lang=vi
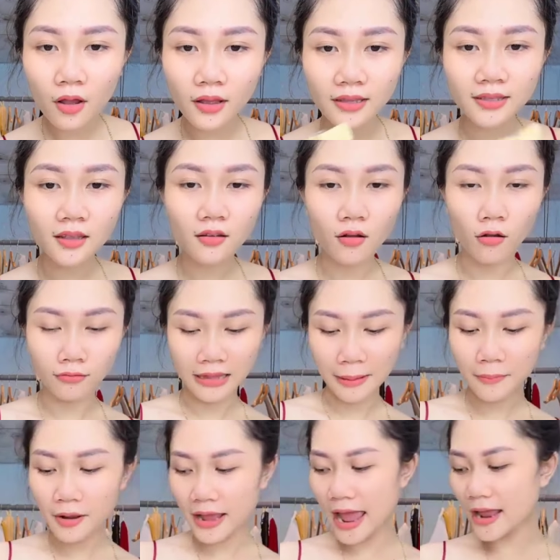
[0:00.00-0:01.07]
em coi kỳ
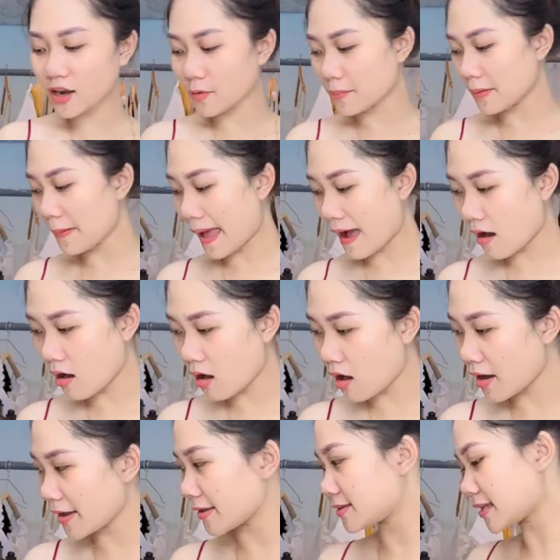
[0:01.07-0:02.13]
ồ 80 hết rồi mấy bà
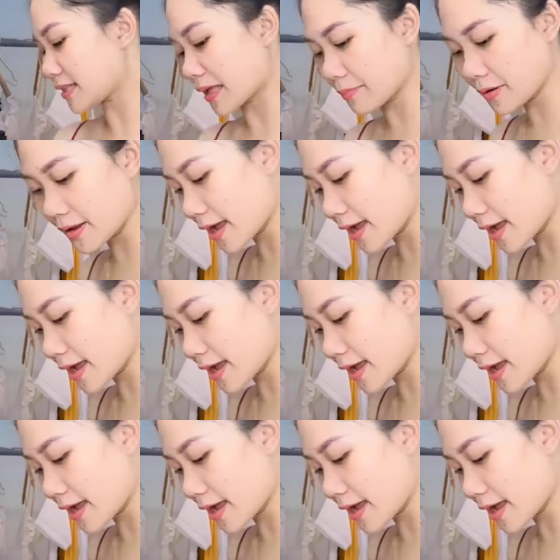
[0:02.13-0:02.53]
ơi